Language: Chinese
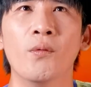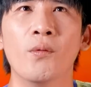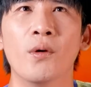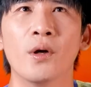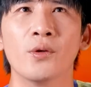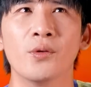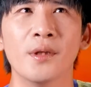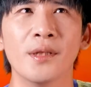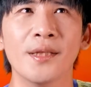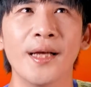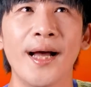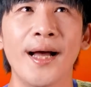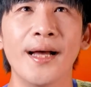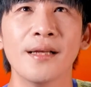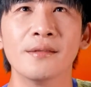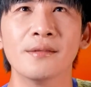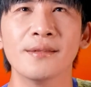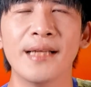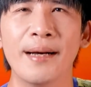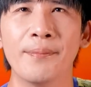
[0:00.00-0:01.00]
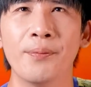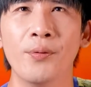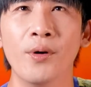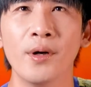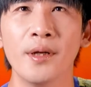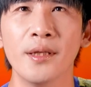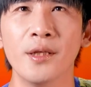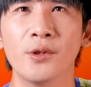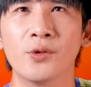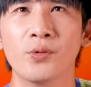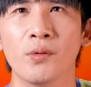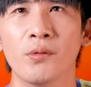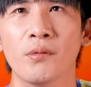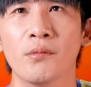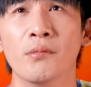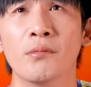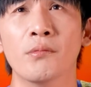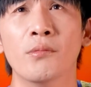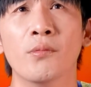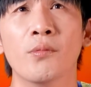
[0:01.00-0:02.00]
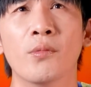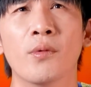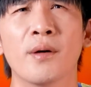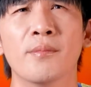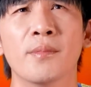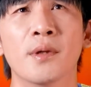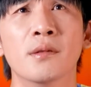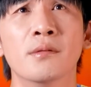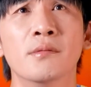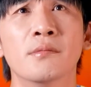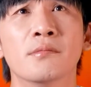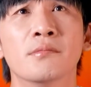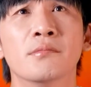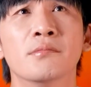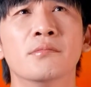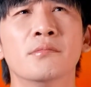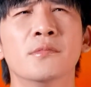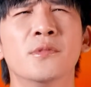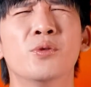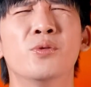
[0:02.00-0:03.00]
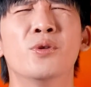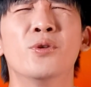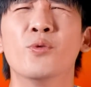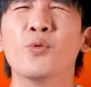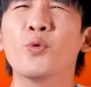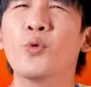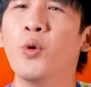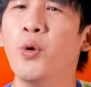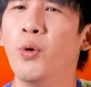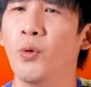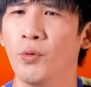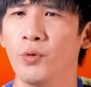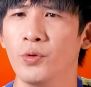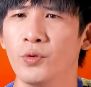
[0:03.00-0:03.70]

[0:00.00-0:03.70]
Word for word: 我觉得他打破了一种我们就是那种恐